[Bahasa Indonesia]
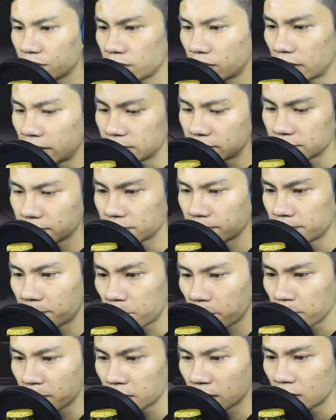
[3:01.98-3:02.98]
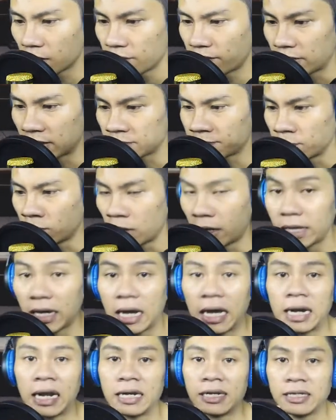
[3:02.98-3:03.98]
itu, guys. Vas bunga
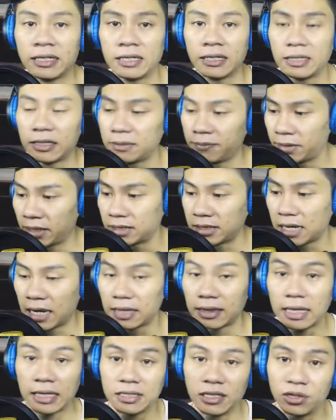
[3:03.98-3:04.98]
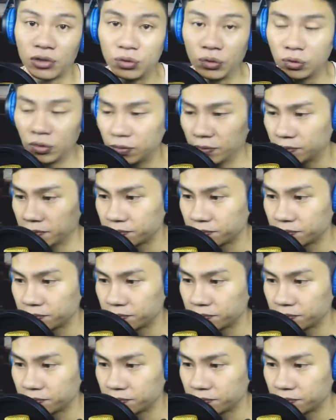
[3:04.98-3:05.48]
yang ada di meja atas itu.